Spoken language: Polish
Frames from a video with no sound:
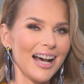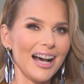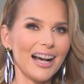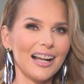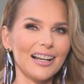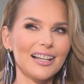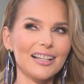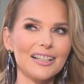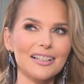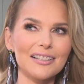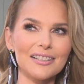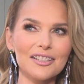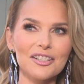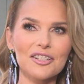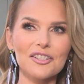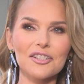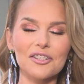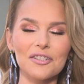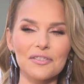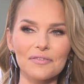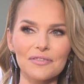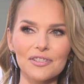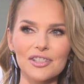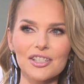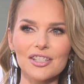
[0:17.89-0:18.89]
ale
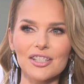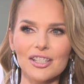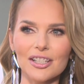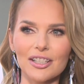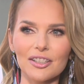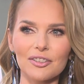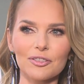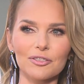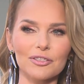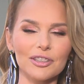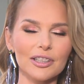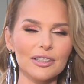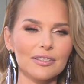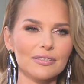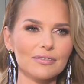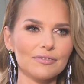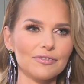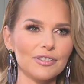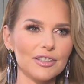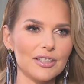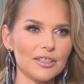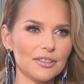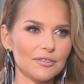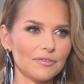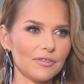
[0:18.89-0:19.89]
rzeczywiście no, ten
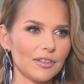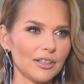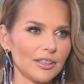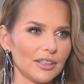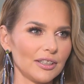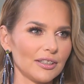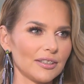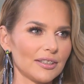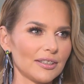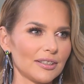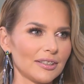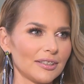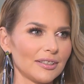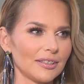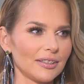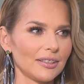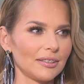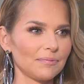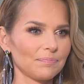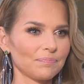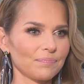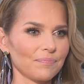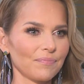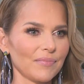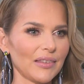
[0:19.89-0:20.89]
festiwal jest e,